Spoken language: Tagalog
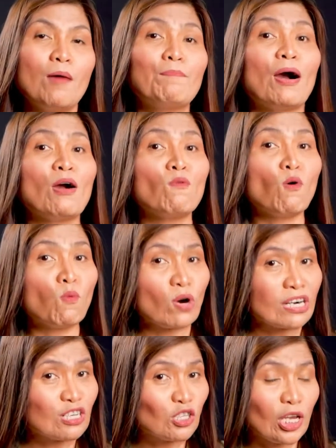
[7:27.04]

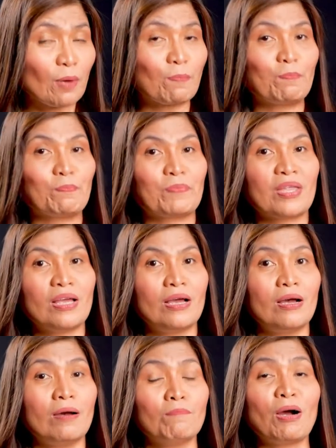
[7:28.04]
pagwo-worship,
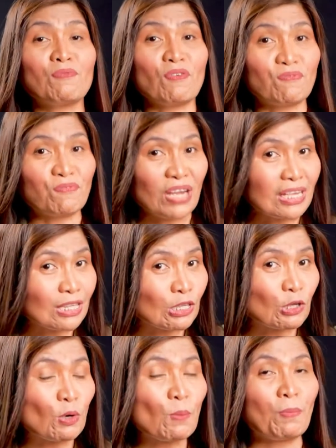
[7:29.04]
pagfa-faith
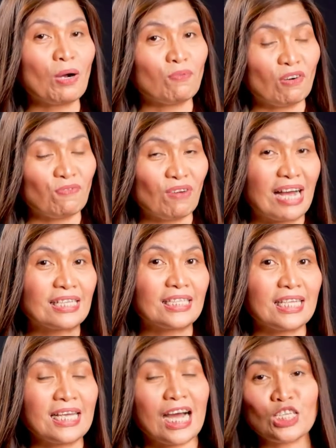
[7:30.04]
group,
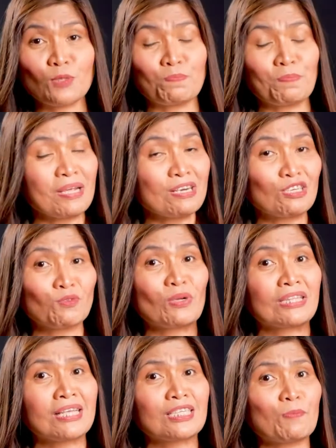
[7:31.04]
pagfa-fasting, ang
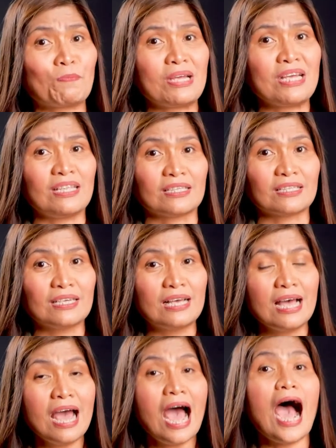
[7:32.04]
spiritual disciplines,
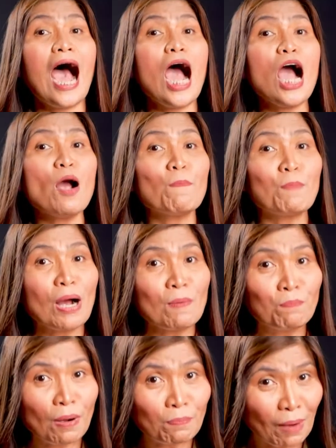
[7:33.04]
ang
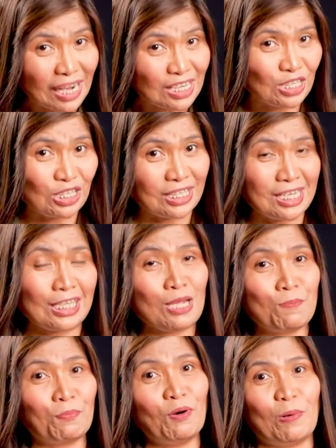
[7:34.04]
pagbabudgeting
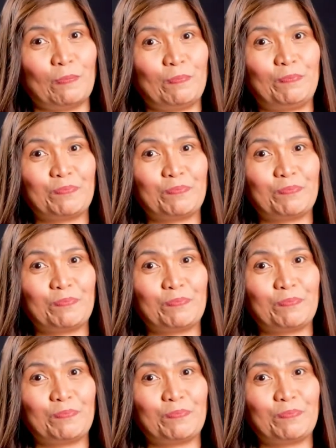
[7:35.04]
din po.